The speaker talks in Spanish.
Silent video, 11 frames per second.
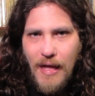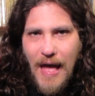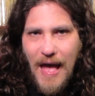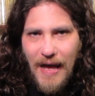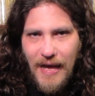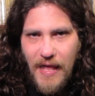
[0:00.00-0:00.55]

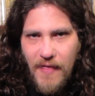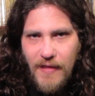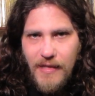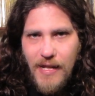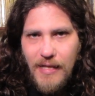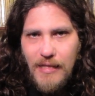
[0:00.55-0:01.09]
agredan
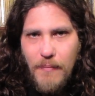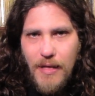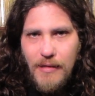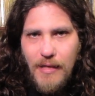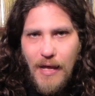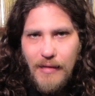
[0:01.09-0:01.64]

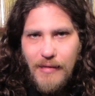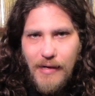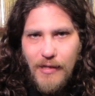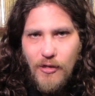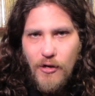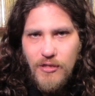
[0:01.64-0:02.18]
directamente al
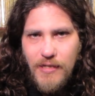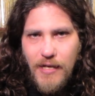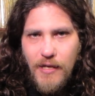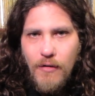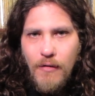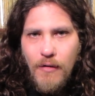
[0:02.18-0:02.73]
territorio
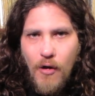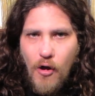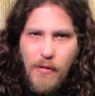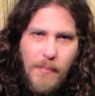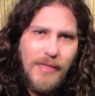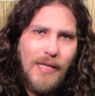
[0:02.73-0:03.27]
sirio,
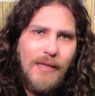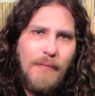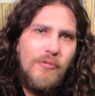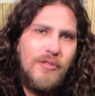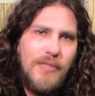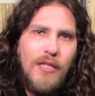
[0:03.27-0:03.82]
obviamente
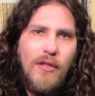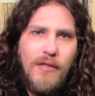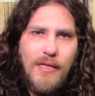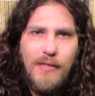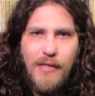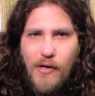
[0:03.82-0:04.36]
buscando
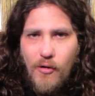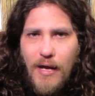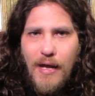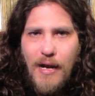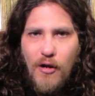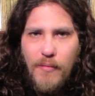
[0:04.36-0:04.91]

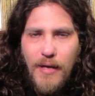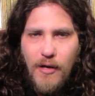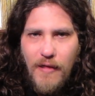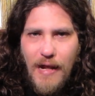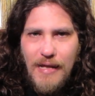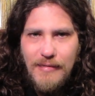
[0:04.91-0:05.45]
derrocar al gobierno
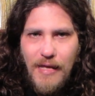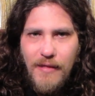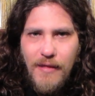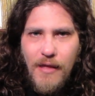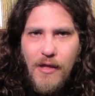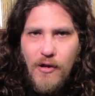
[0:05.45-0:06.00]
de Al-Assad
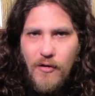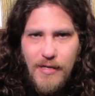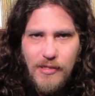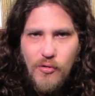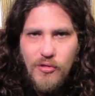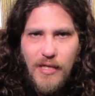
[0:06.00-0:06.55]
con la
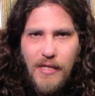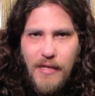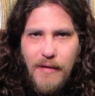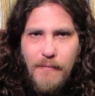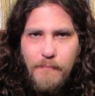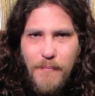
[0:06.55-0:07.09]
excusa
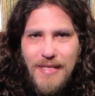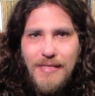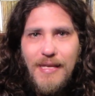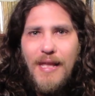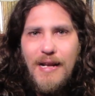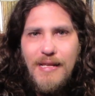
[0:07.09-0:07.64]
de
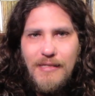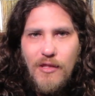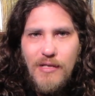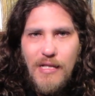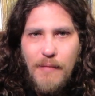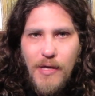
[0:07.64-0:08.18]
vencer al Estado
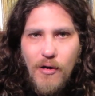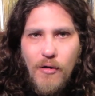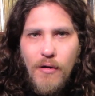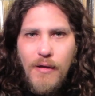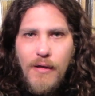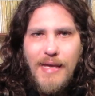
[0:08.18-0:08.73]
Islámico,
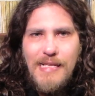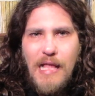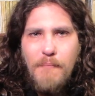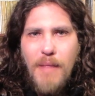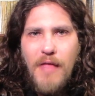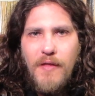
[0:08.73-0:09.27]
que es la
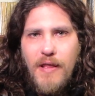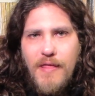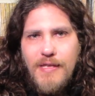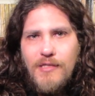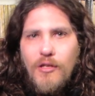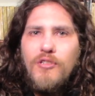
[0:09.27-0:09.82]
madre de
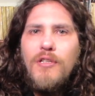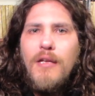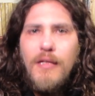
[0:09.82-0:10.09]
estos,